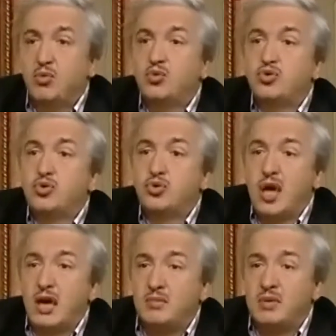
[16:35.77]
bu
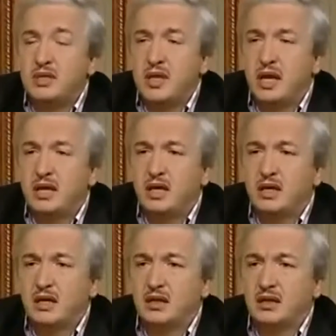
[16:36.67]
üç emirle
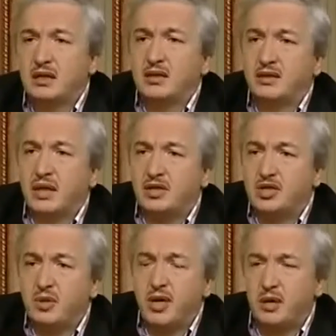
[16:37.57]
alakalı
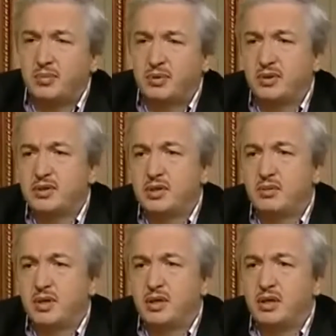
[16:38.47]
terceme
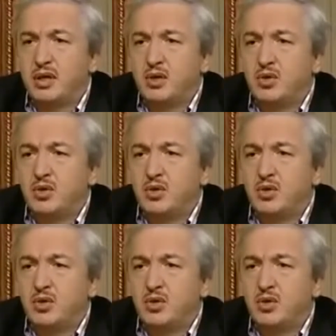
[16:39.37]
yaptığınız zaman